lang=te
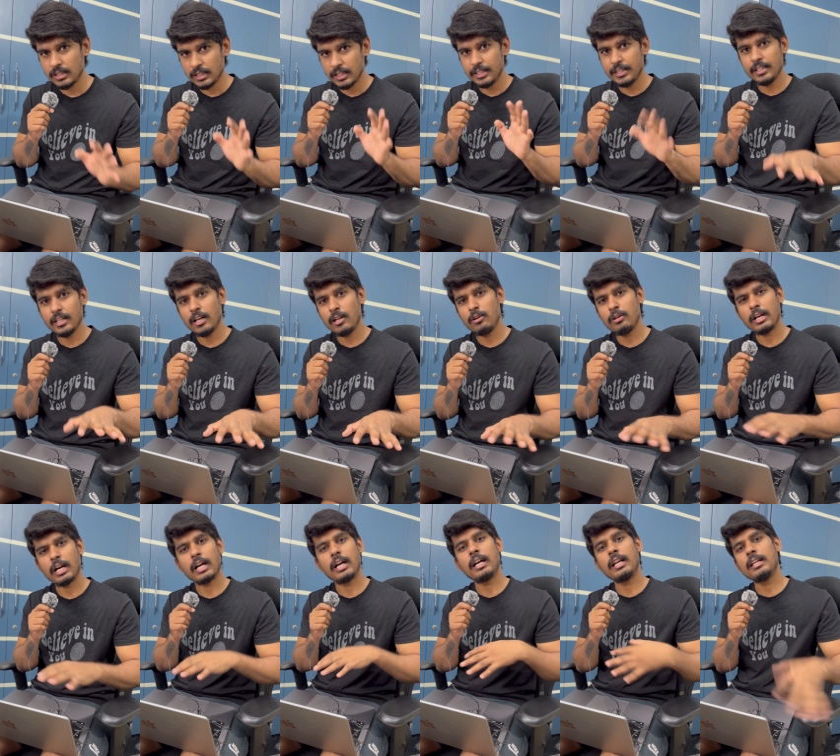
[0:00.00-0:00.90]
ఇండియాలో
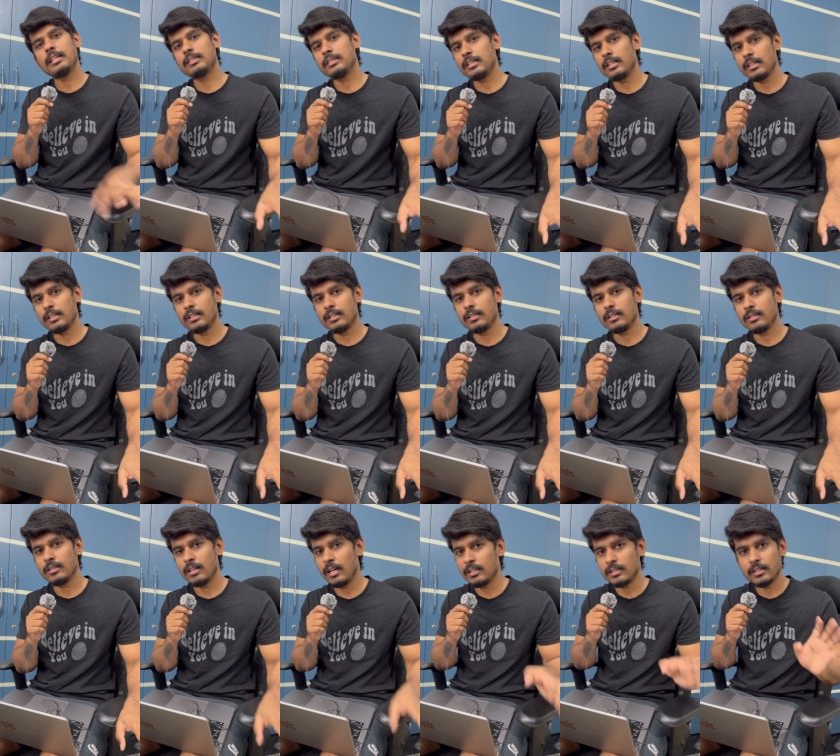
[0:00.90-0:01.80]
ఎక్కడైనా సరే
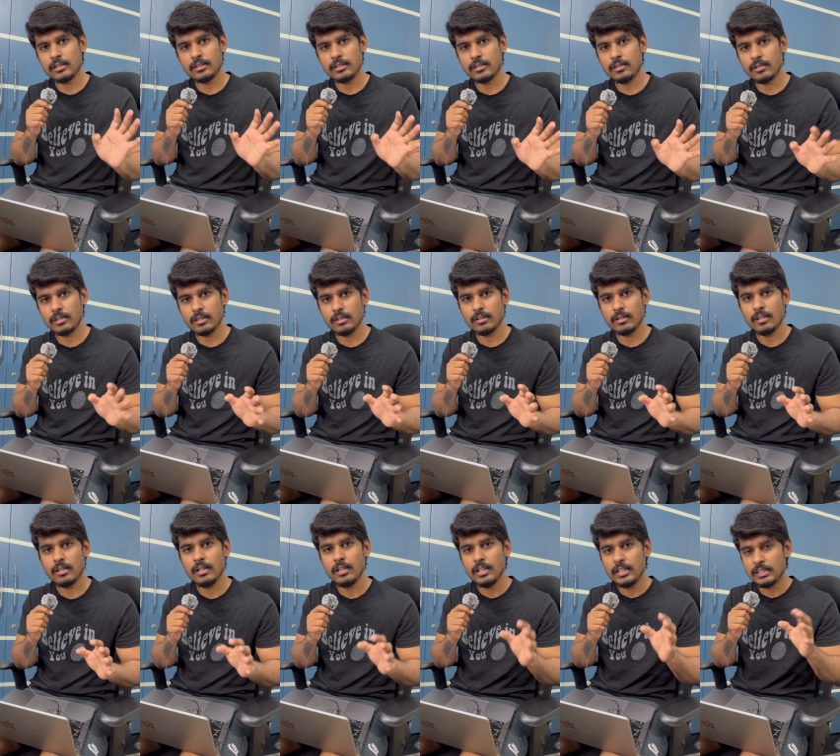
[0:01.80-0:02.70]
నాకు తెలిసినంతవరకు
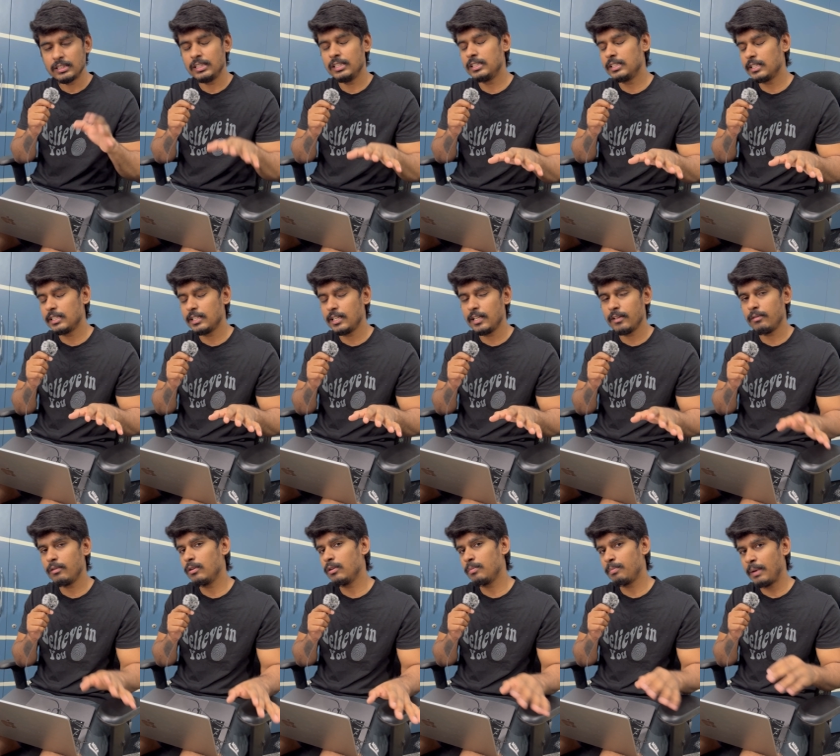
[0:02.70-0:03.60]
సీసీఎన్ఏ
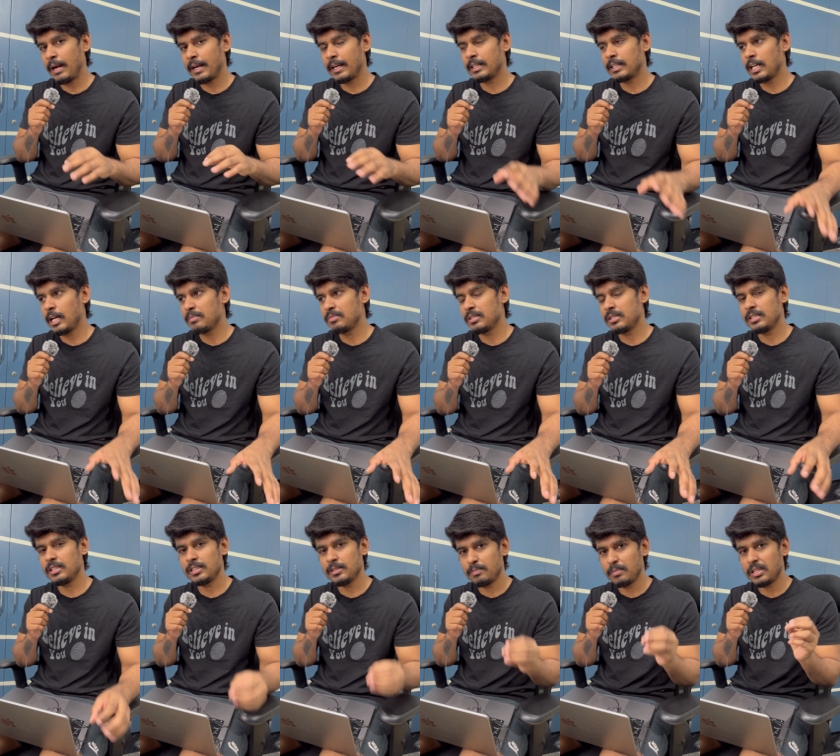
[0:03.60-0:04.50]
లెవెల్లో ప్యాకెట్ క్యాప్చర్
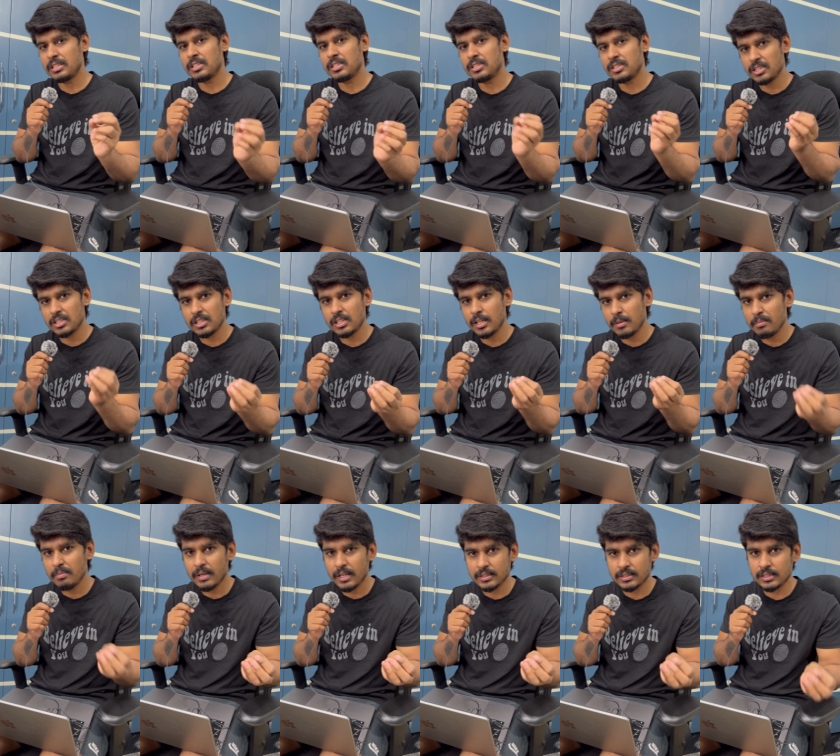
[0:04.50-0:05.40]
చేసి ప్రతి చిన్న
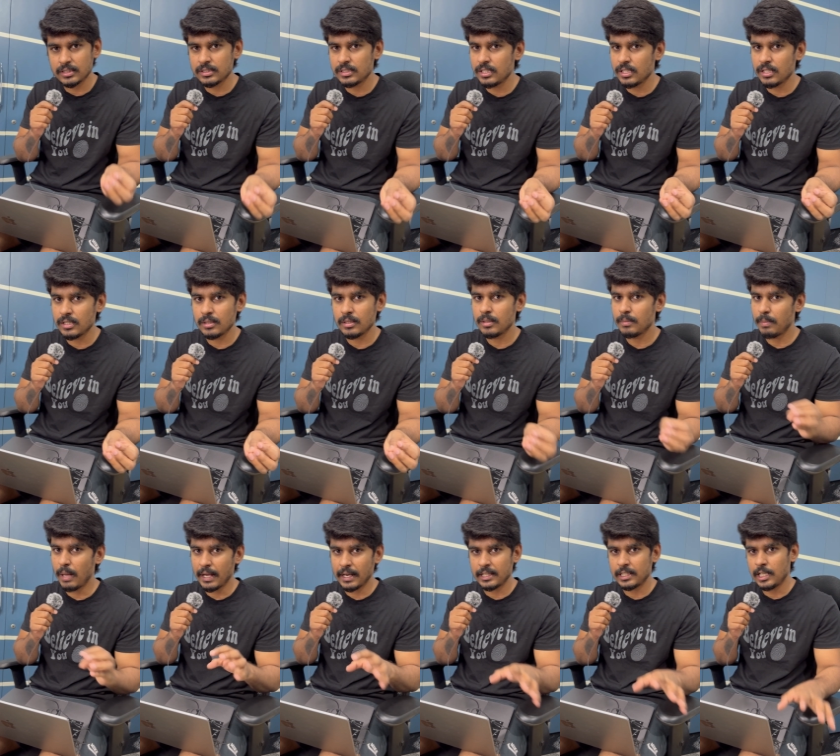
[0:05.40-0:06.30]
బేసిక్స్ది
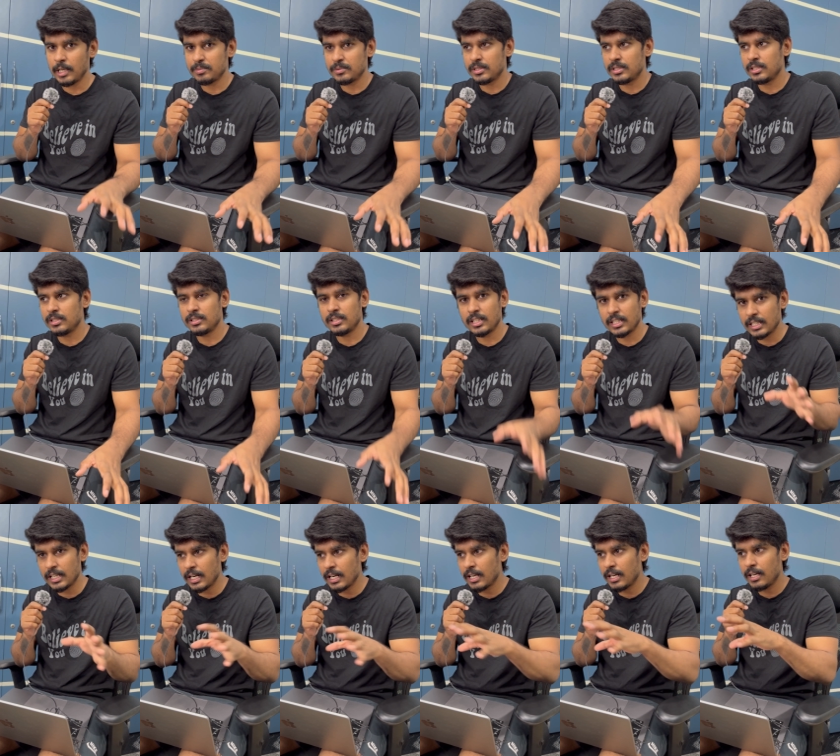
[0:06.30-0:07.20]
ప్యాకెట్ క్యాప్చర్ చేసి
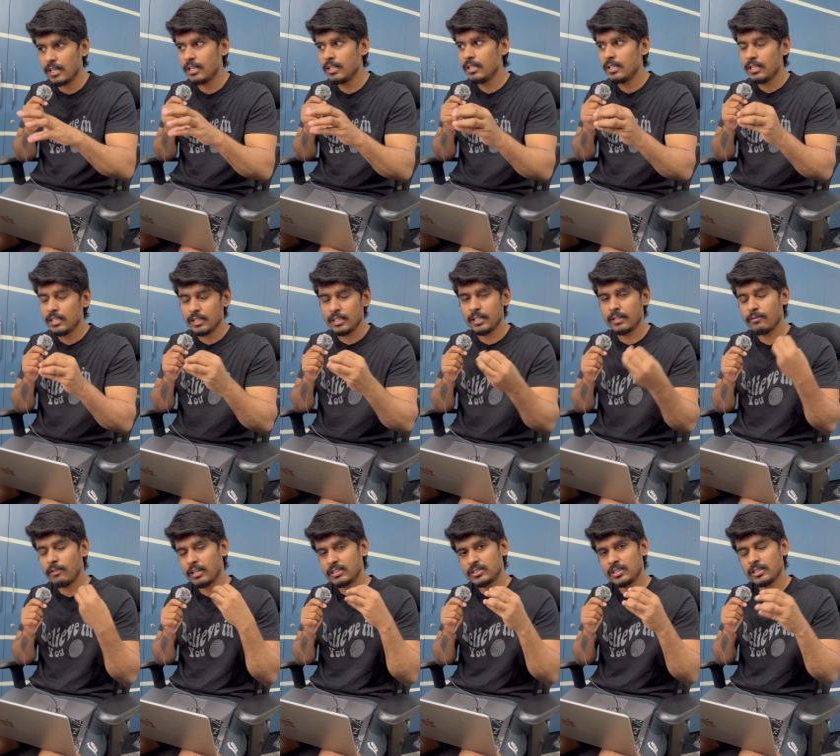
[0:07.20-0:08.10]
రియల్గా నేను
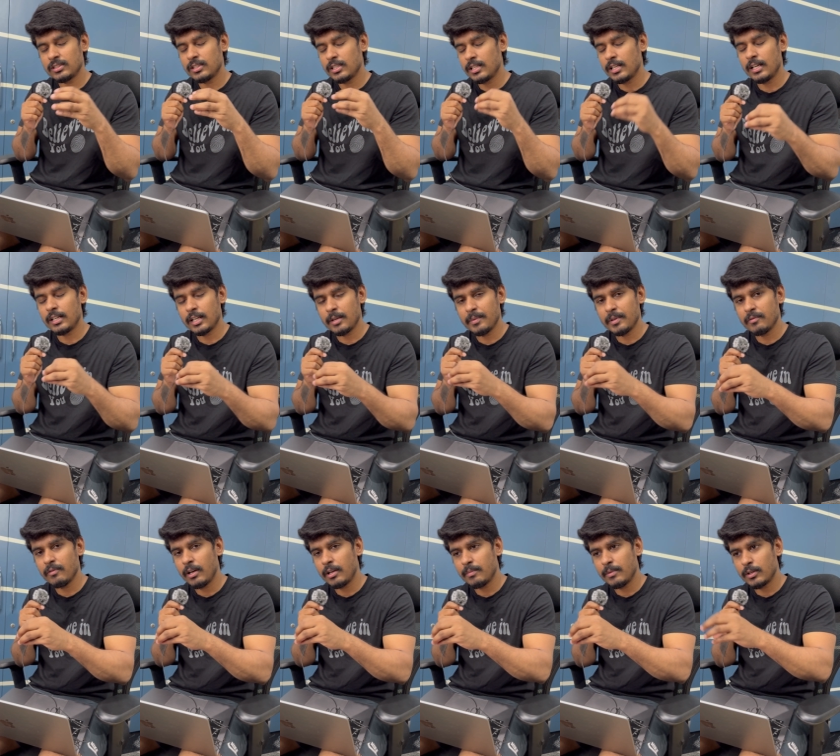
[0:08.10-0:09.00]
వర్క్ చేసిన రియల్ టైం
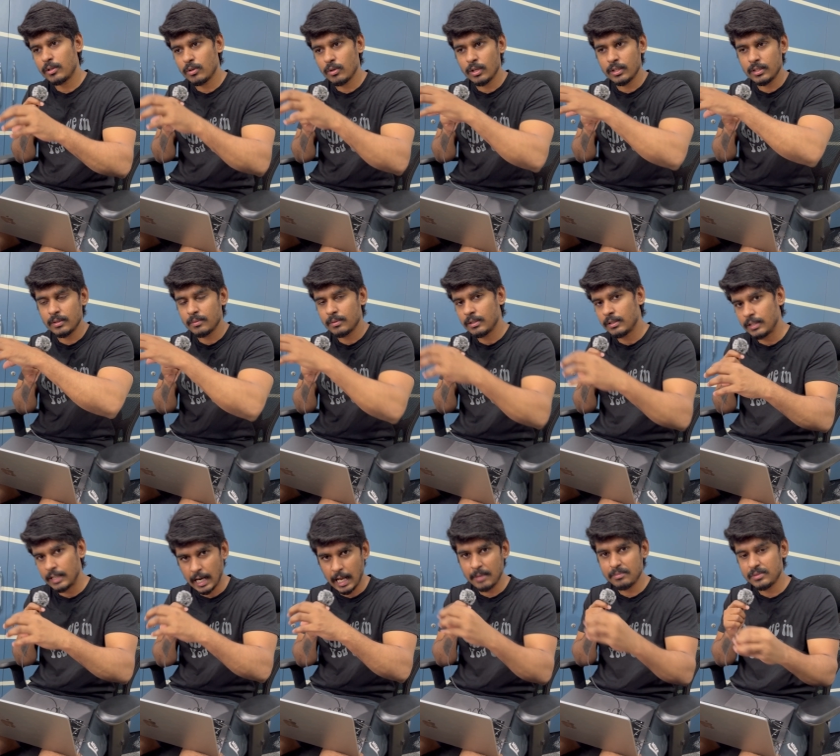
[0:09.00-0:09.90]
ఎన్వైర్మెంట్లో అది
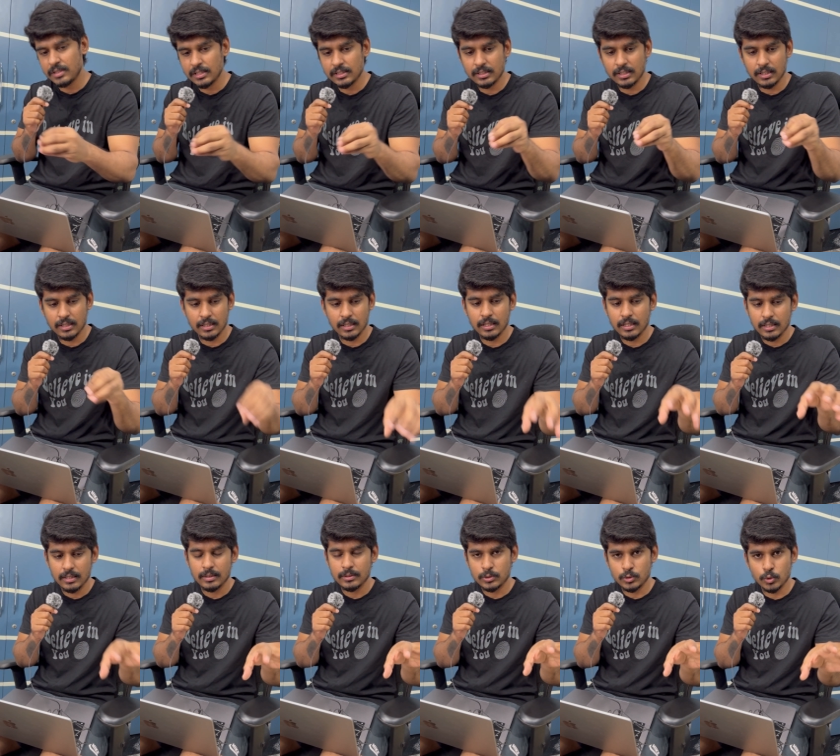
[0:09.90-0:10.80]
గ్రాప్ చేసి
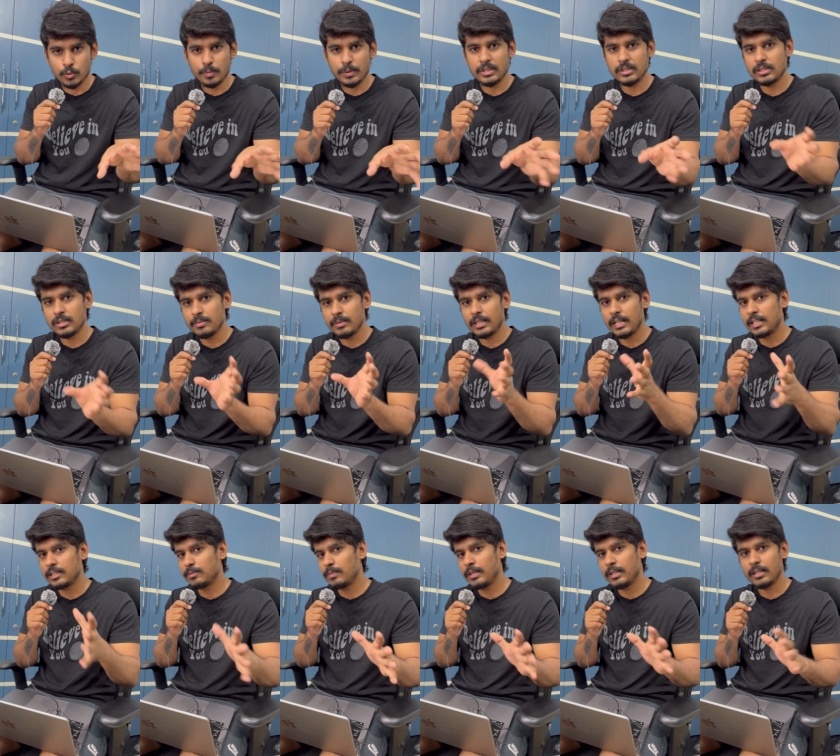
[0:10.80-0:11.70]
చూపించి మీకు
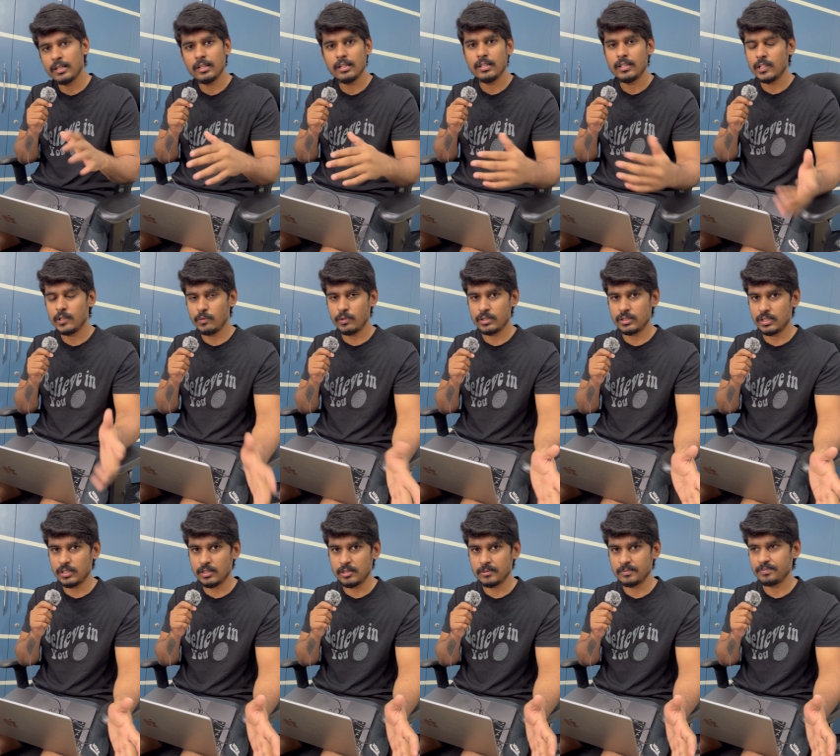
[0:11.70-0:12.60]
ఎక్స్ప్లెయిన్ ఎవరు
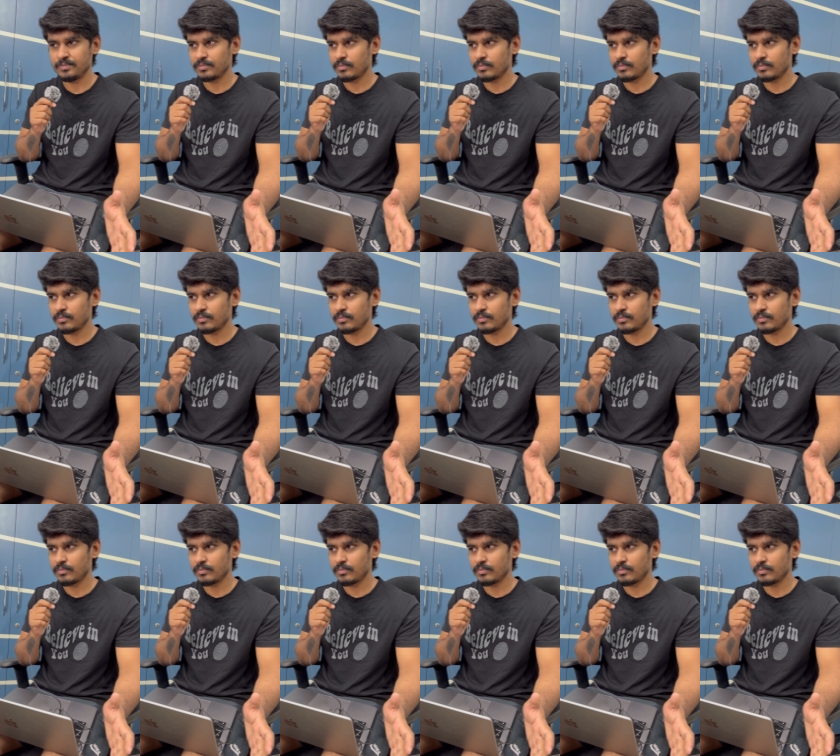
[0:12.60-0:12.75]
చేయరు